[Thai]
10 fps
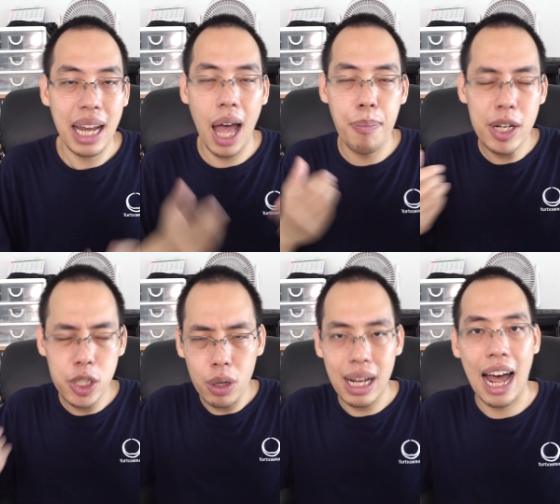ทำให้
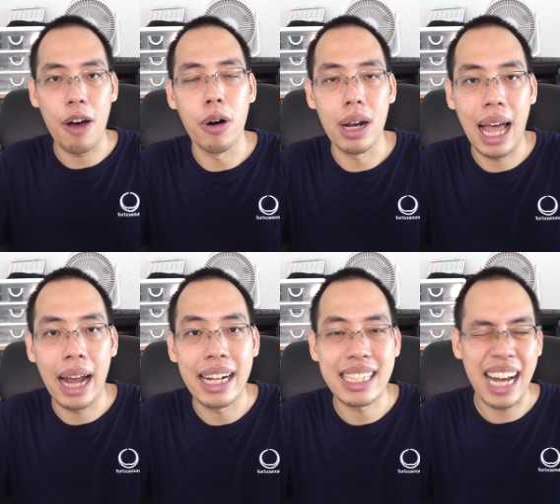ช่องทางออนไลน์
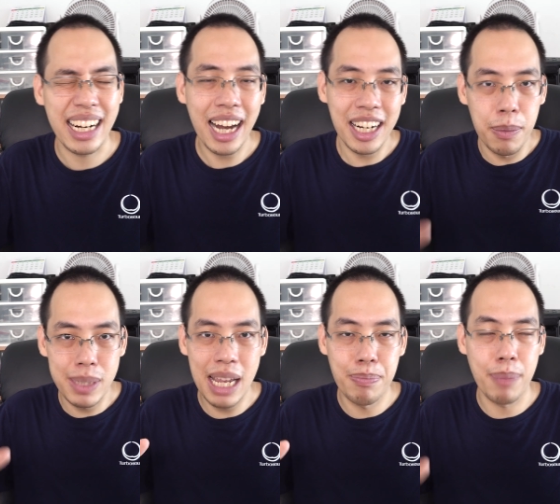เนี่ยจากดั้งเดิม
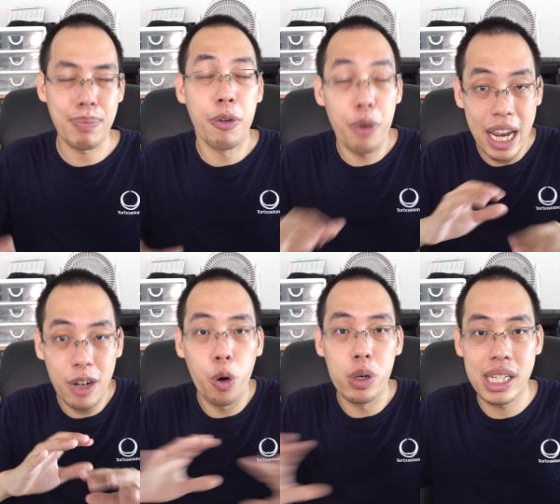ทีมันเป็นเรด
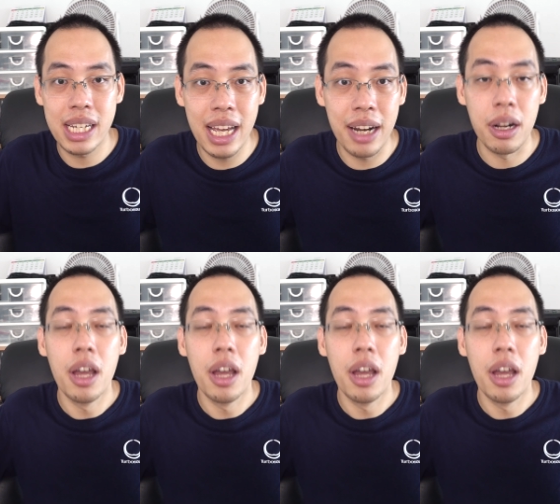โอเชียน